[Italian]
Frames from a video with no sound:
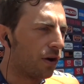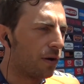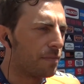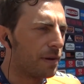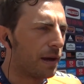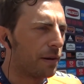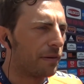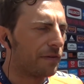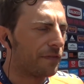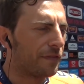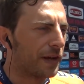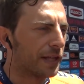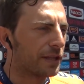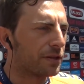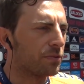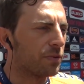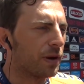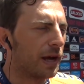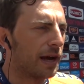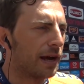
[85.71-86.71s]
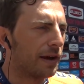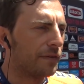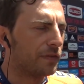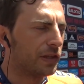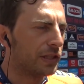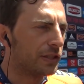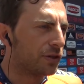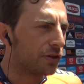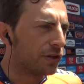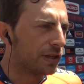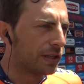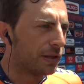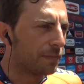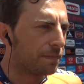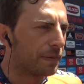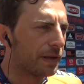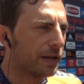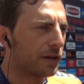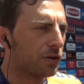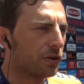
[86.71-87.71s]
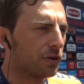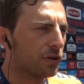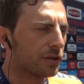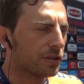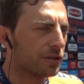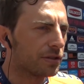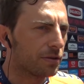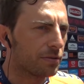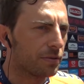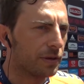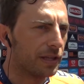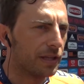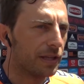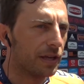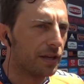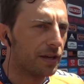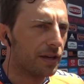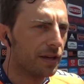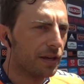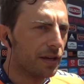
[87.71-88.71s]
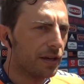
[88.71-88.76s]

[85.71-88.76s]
abbiamo fatto una visione del percorso, quindi